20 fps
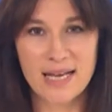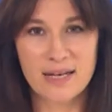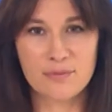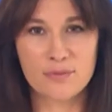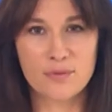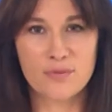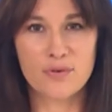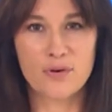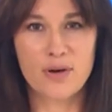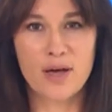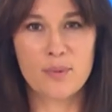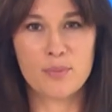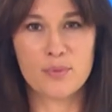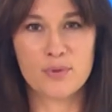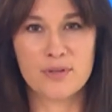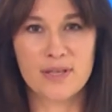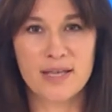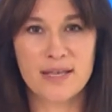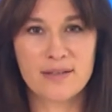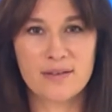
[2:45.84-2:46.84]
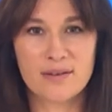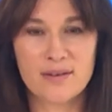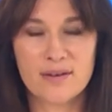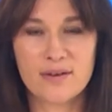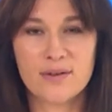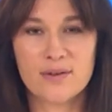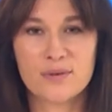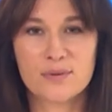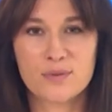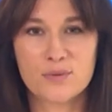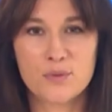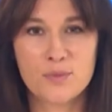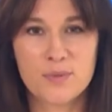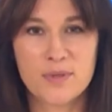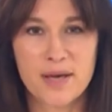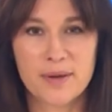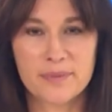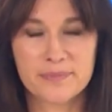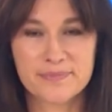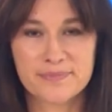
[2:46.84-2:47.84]
il vous fera peut-être du
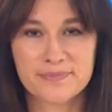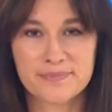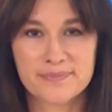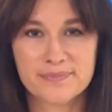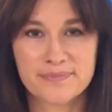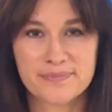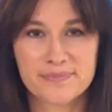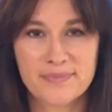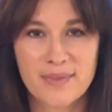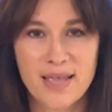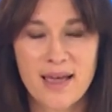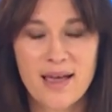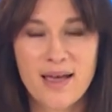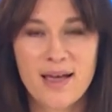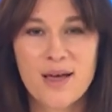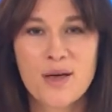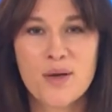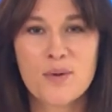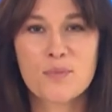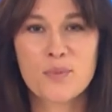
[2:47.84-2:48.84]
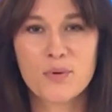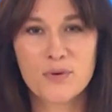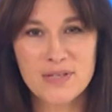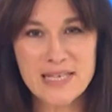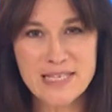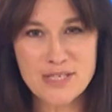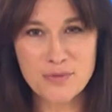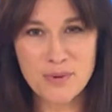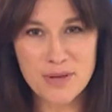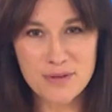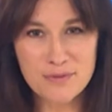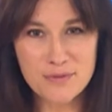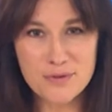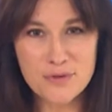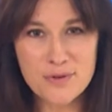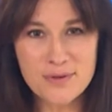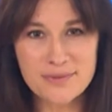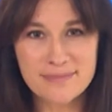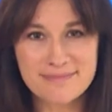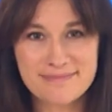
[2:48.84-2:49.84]
bien. Prenez soin de
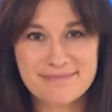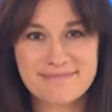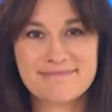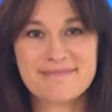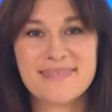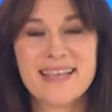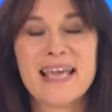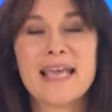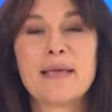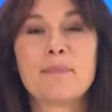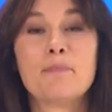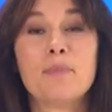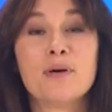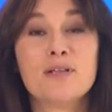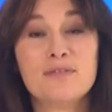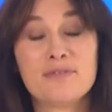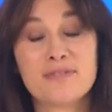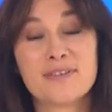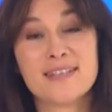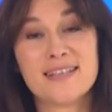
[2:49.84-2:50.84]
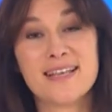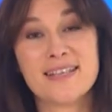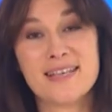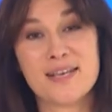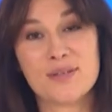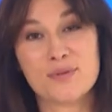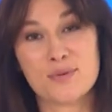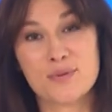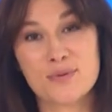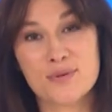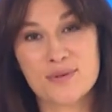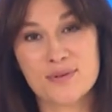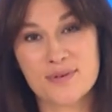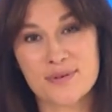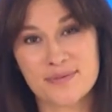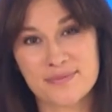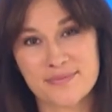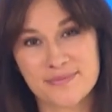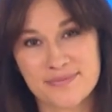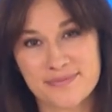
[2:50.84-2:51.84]
vous et bonne fin d'année à
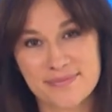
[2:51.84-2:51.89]
tous.